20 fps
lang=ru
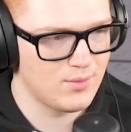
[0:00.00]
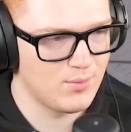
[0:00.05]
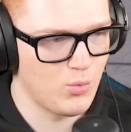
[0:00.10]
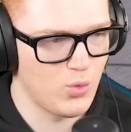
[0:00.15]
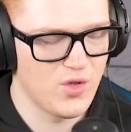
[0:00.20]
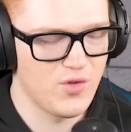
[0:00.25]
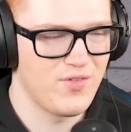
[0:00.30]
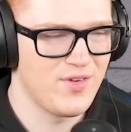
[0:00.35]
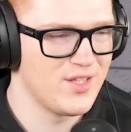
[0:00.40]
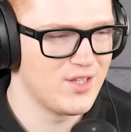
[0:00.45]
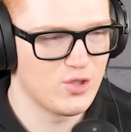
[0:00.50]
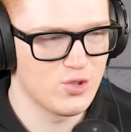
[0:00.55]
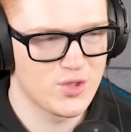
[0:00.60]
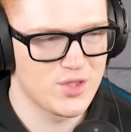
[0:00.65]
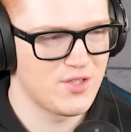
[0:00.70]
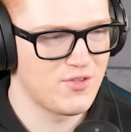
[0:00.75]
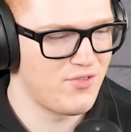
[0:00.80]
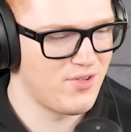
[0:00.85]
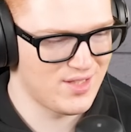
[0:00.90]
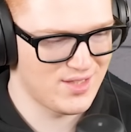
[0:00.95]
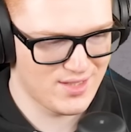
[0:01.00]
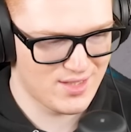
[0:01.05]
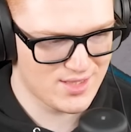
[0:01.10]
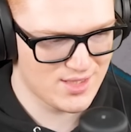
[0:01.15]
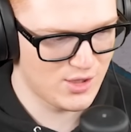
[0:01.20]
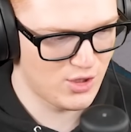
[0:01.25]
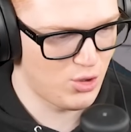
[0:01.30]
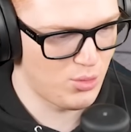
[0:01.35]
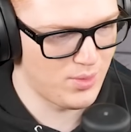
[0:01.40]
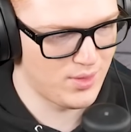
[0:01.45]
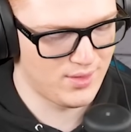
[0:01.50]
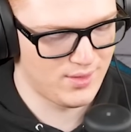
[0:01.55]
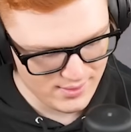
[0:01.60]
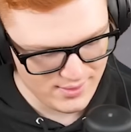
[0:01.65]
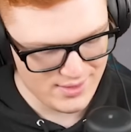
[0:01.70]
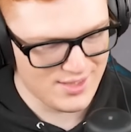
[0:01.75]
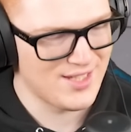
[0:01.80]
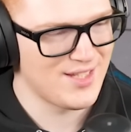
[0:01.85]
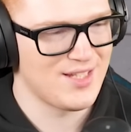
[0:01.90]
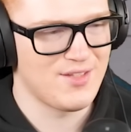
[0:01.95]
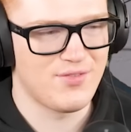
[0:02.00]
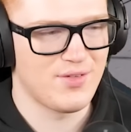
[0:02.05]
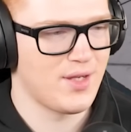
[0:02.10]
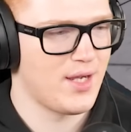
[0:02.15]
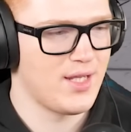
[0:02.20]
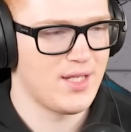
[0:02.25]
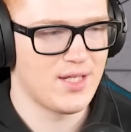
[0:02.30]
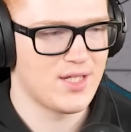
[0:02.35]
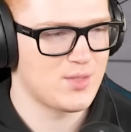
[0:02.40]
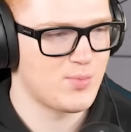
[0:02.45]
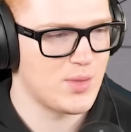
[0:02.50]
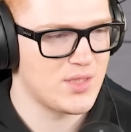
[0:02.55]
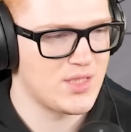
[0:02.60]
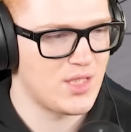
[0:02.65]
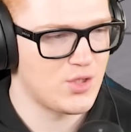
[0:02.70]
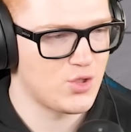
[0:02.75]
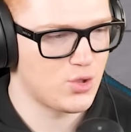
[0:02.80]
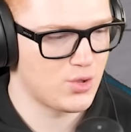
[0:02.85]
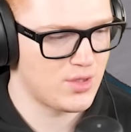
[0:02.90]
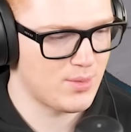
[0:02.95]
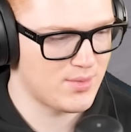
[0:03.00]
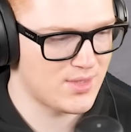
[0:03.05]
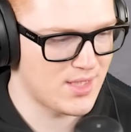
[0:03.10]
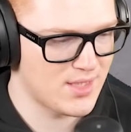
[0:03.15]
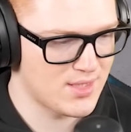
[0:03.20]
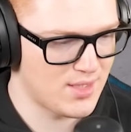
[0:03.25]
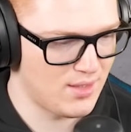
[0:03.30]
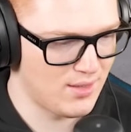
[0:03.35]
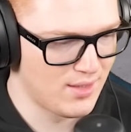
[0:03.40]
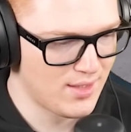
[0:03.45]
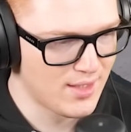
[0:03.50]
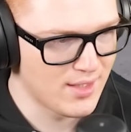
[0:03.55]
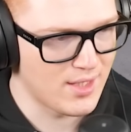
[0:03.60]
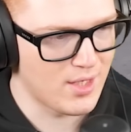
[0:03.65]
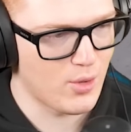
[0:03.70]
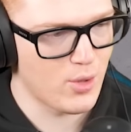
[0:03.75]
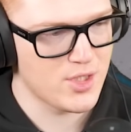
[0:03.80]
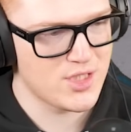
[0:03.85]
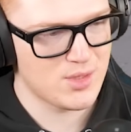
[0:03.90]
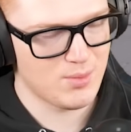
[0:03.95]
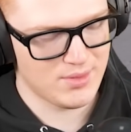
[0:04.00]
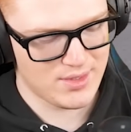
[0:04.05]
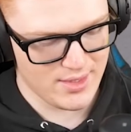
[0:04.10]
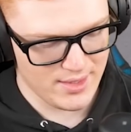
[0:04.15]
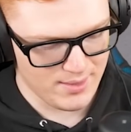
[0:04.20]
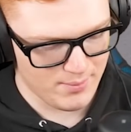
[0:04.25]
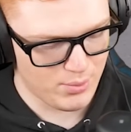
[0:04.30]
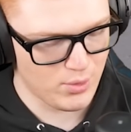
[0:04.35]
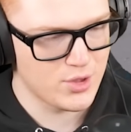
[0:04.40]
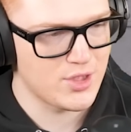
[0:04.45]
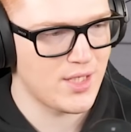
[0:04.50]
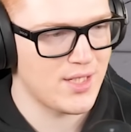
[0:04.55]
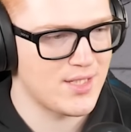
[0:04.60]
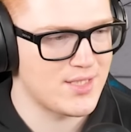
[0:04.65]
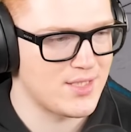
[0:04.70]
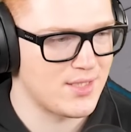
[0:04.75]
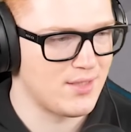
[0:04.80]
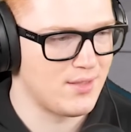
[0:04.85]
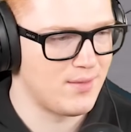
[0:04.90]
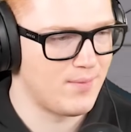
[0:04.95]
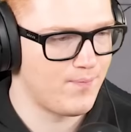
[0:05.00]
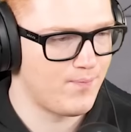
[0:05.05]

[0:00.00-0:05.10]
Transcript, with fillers: мой Windows Defender сломан. Я нифига не распознал, что там сказал. Короче, смотри, получается...